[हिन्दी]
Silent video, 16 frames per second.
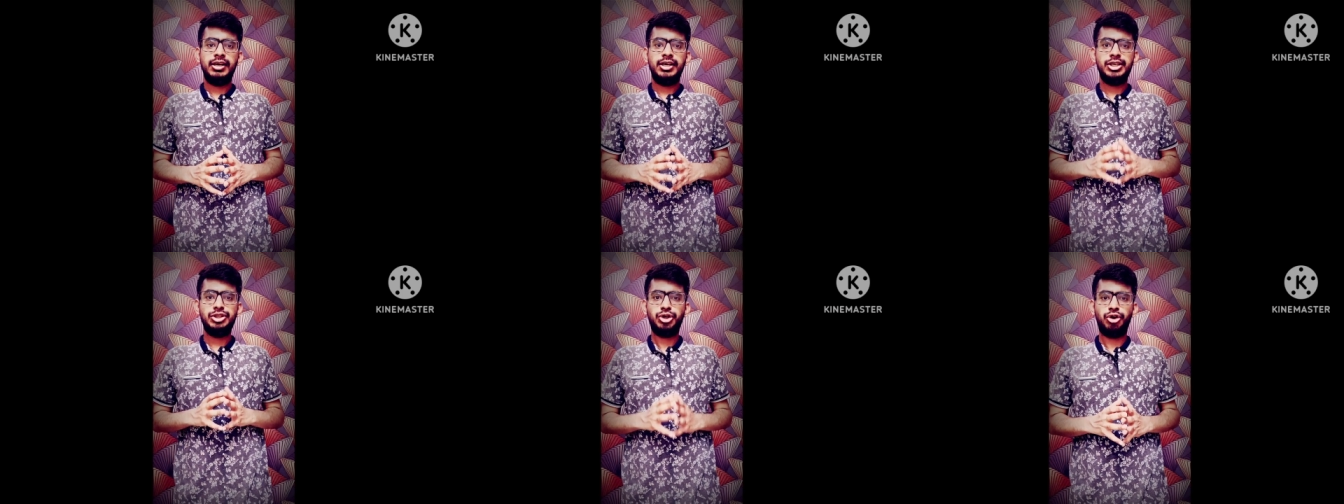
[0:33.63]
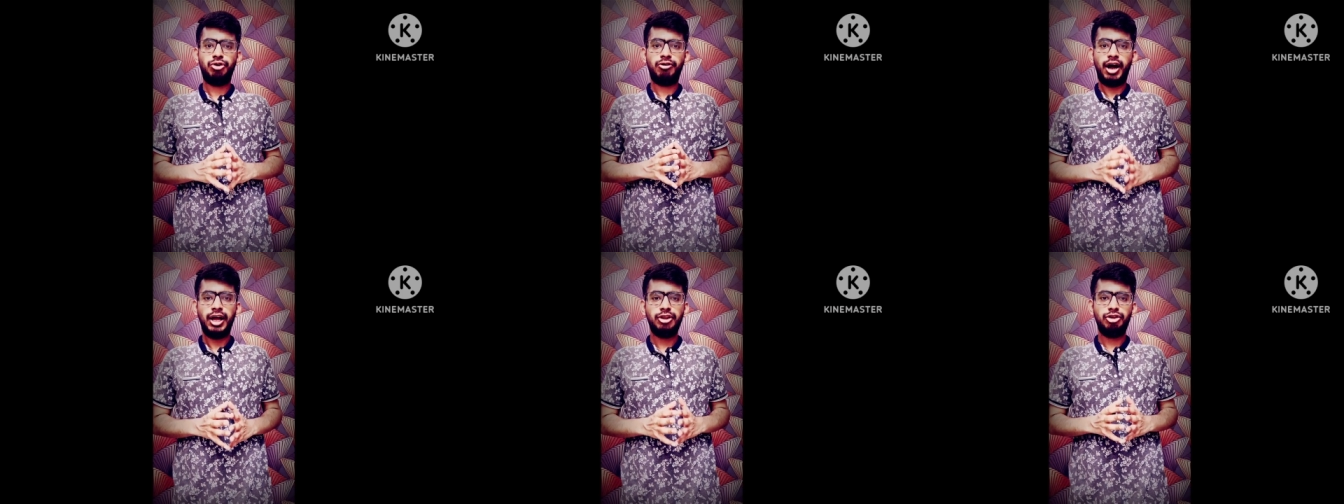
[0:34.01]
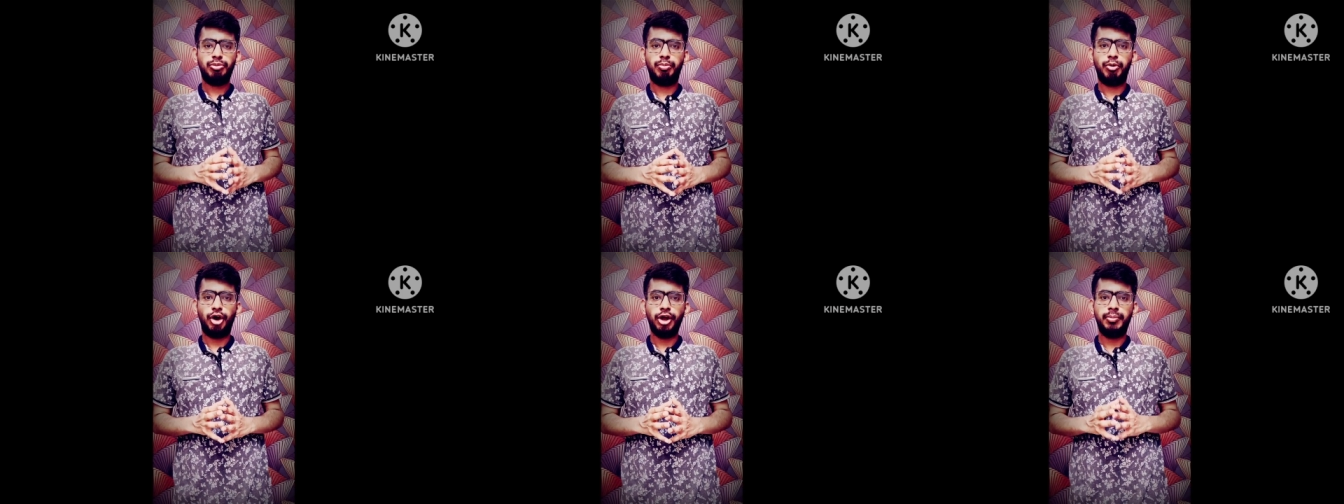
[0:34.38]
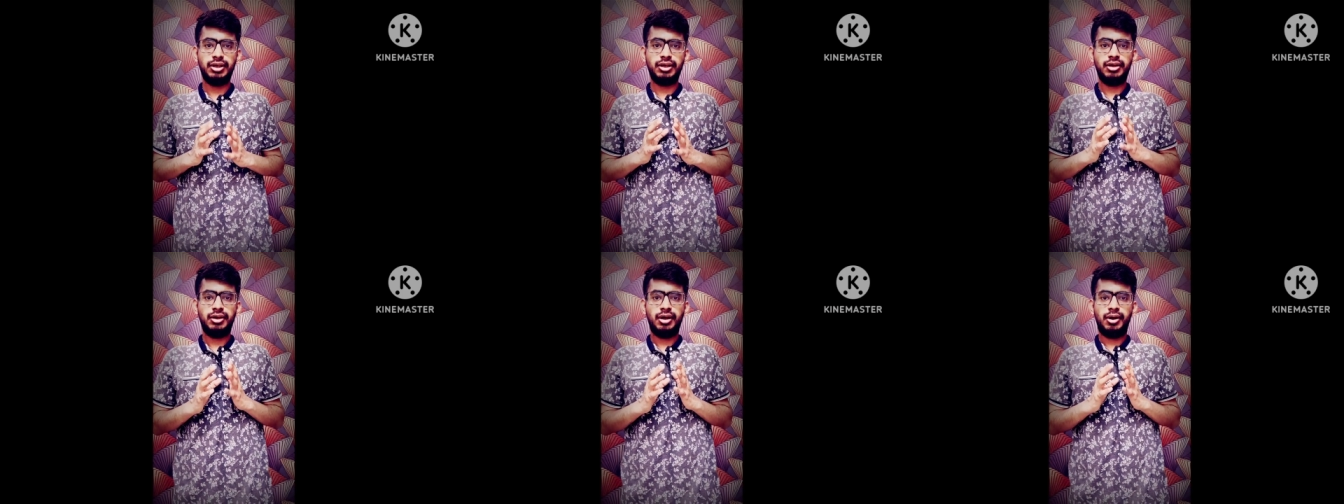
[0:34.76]
की शुरुआत तो बहुत
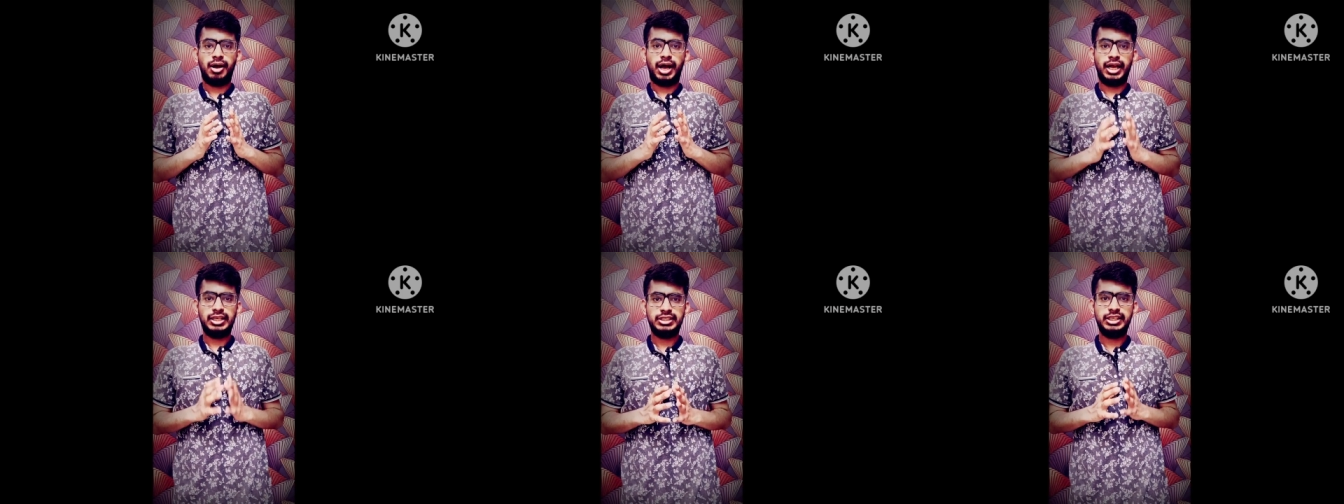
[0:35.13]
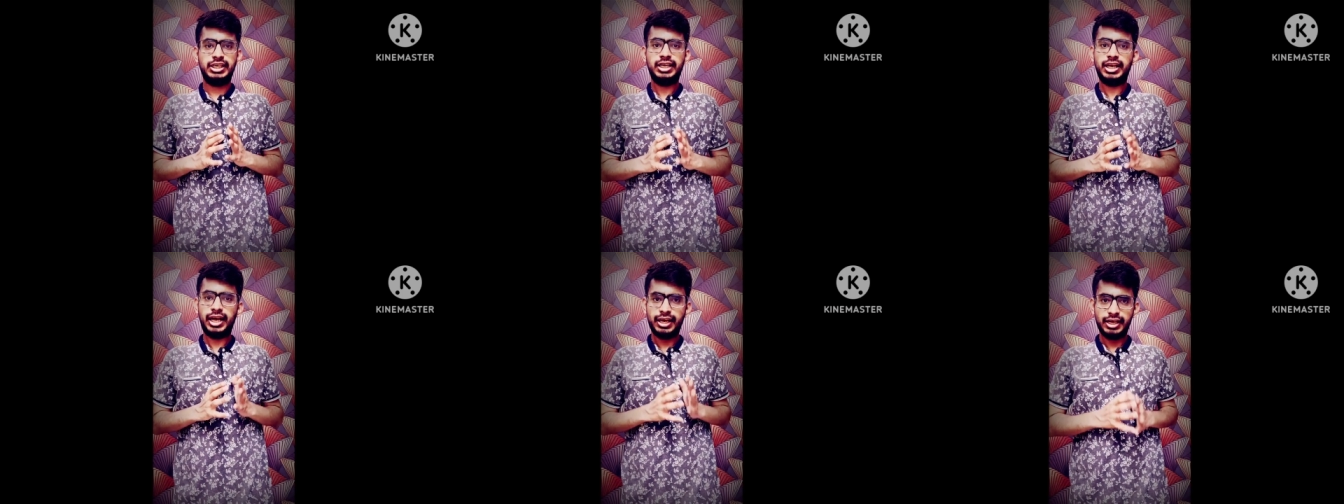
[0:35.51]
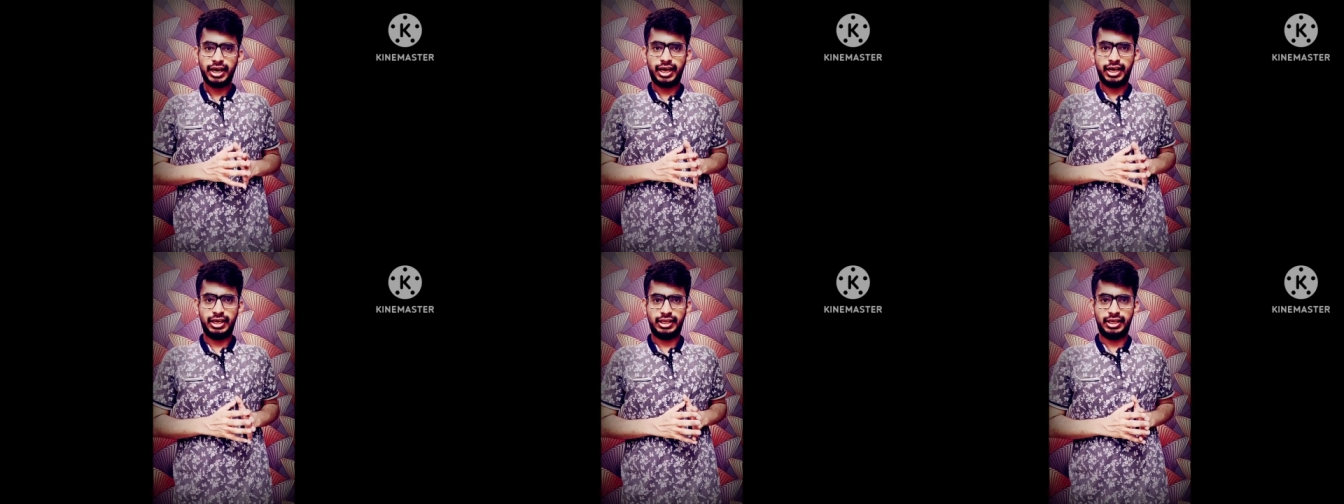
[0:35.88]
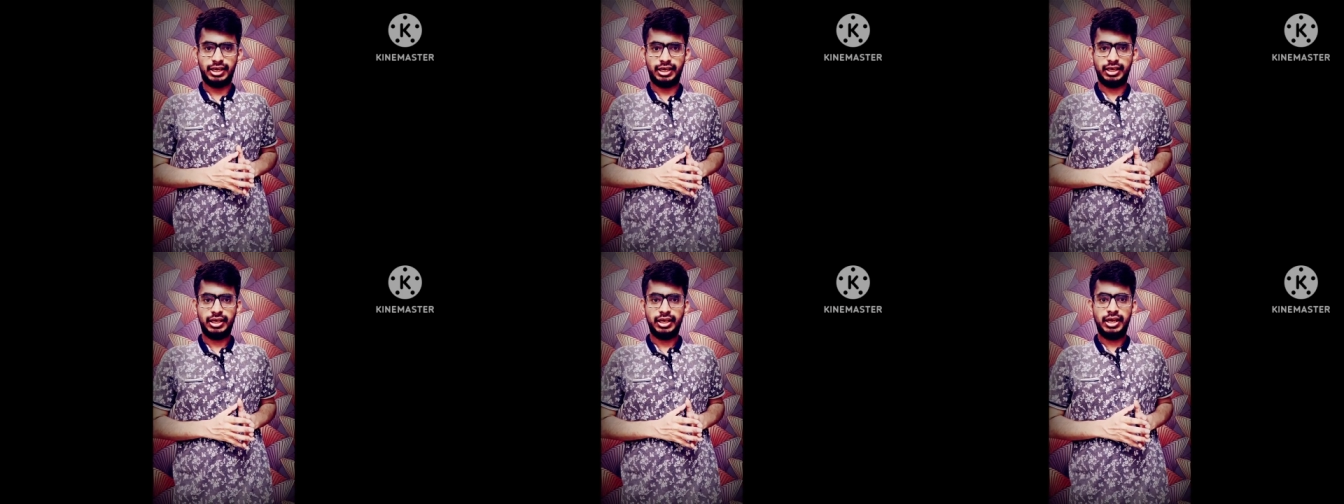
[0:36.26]
ही अच्छी नहीं रही
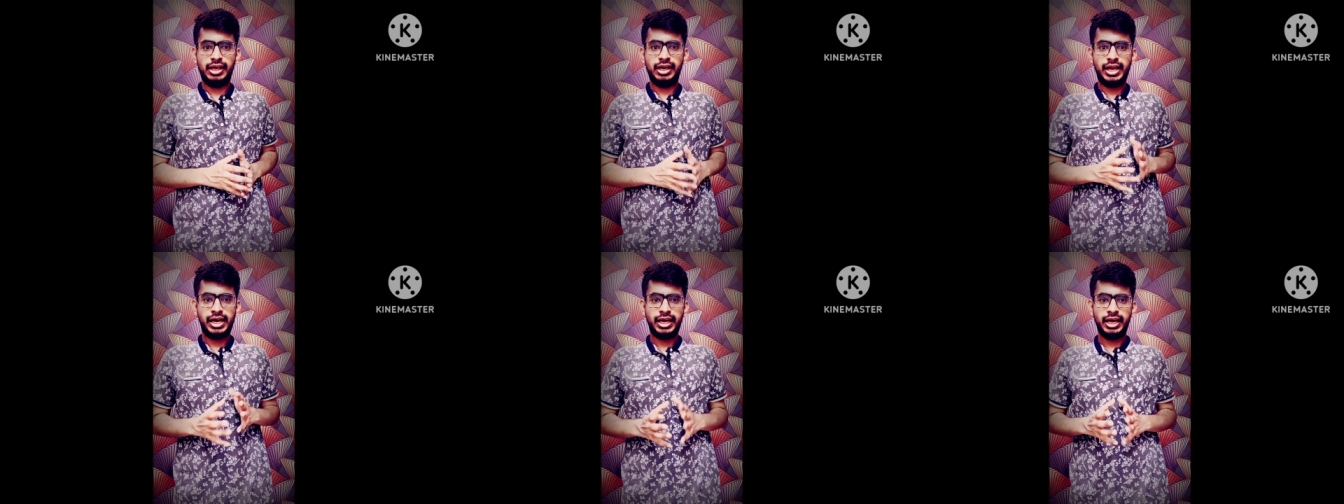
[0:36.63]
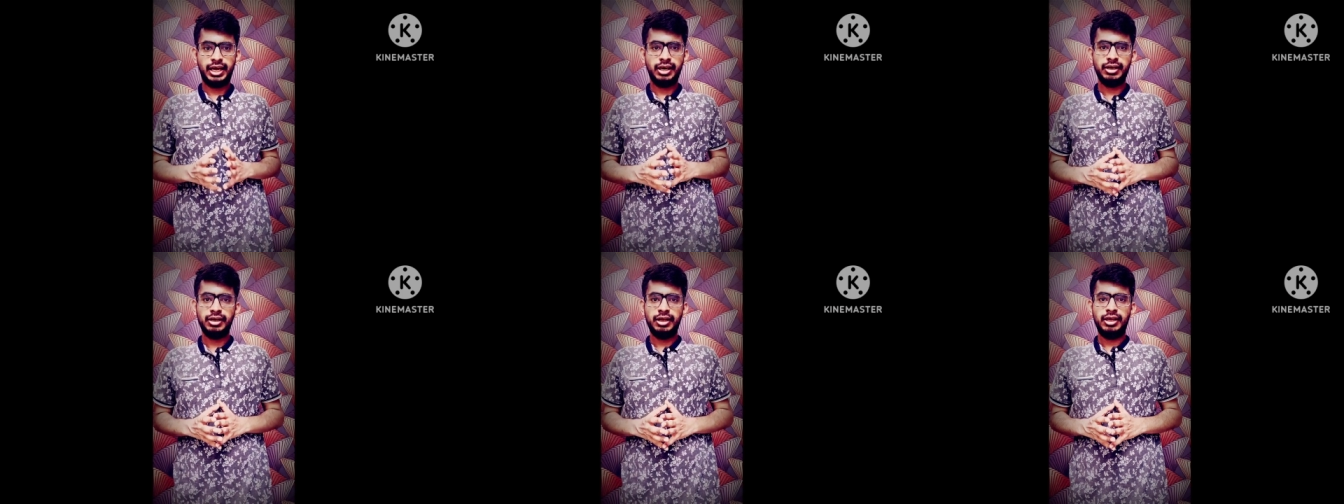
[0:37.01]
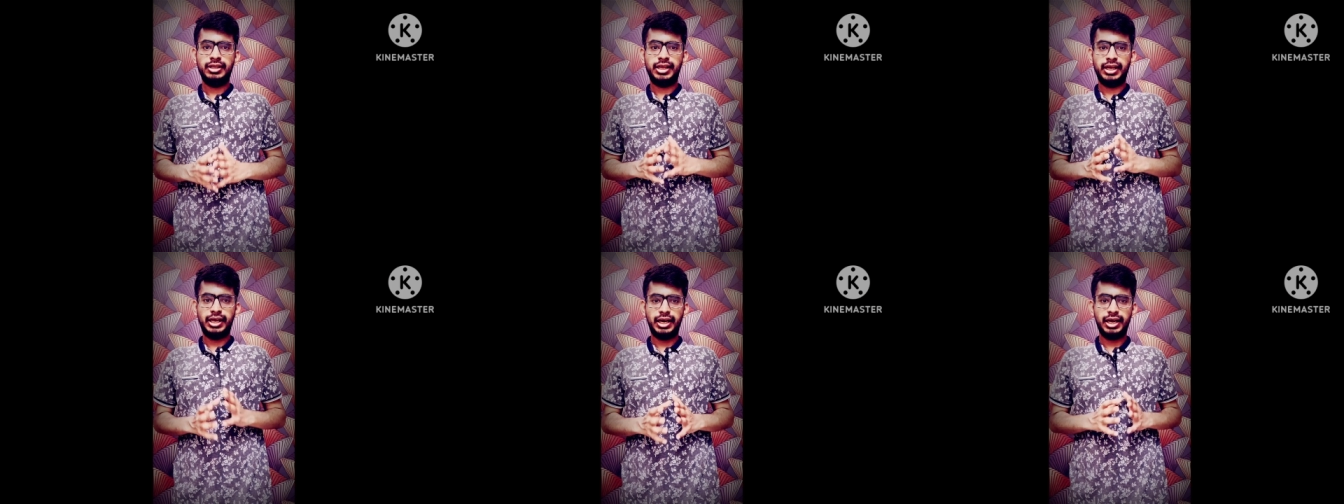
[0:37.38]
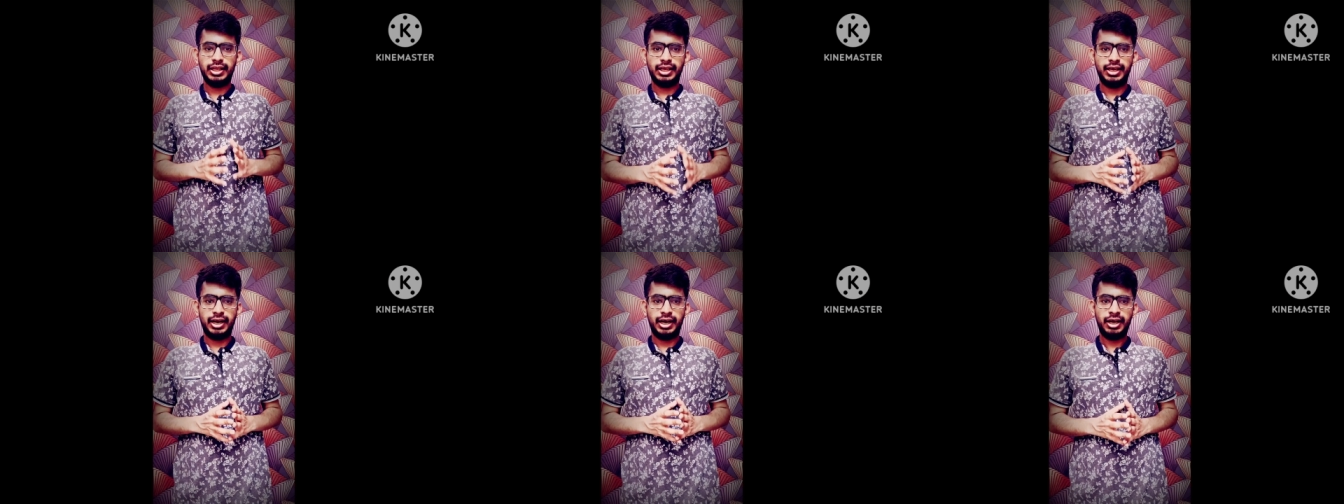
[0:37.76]
थी लेकिन धीरे
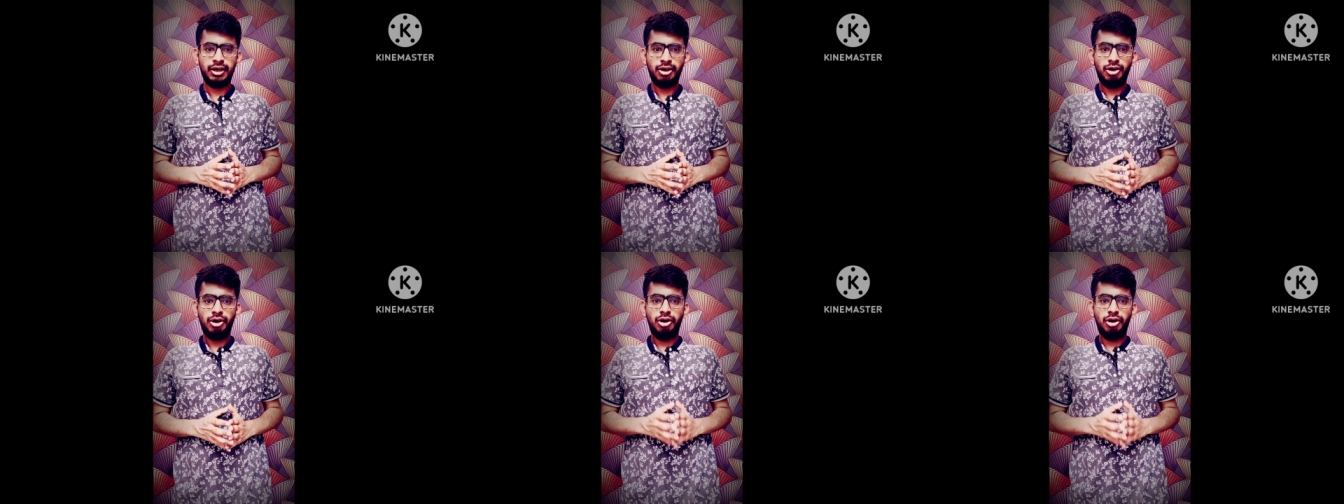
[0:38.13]
धीरे